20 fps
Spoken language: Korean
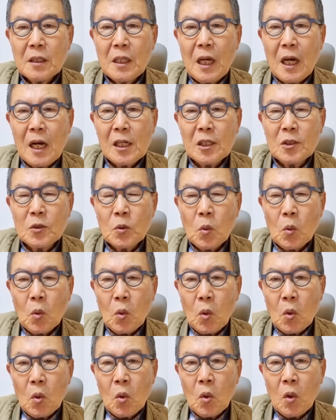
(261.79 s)
땅은
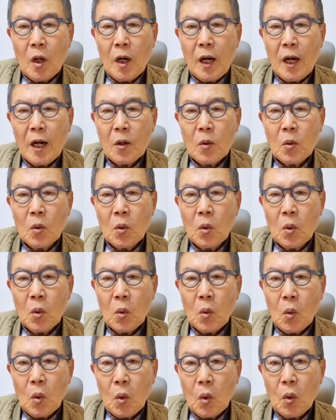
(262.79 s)
공허하고
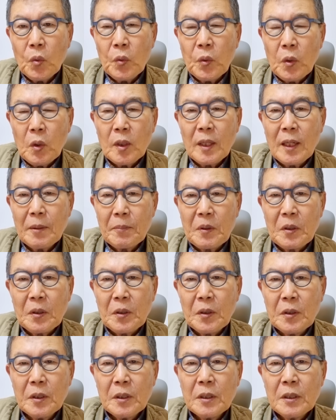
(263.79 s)

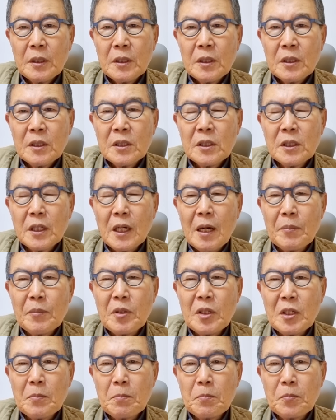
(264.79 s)
혼돈하며
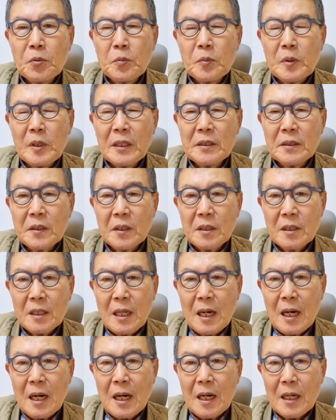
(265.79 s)
흑암이 깊음 위에
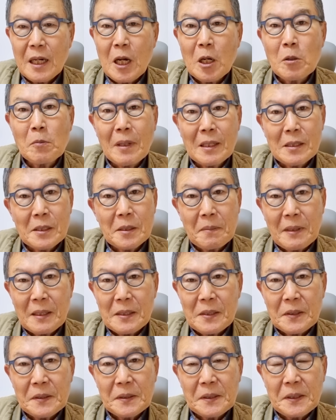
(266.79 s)
있었다라고
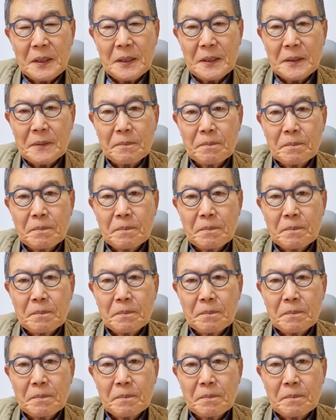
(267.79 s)
말씀하셨어요.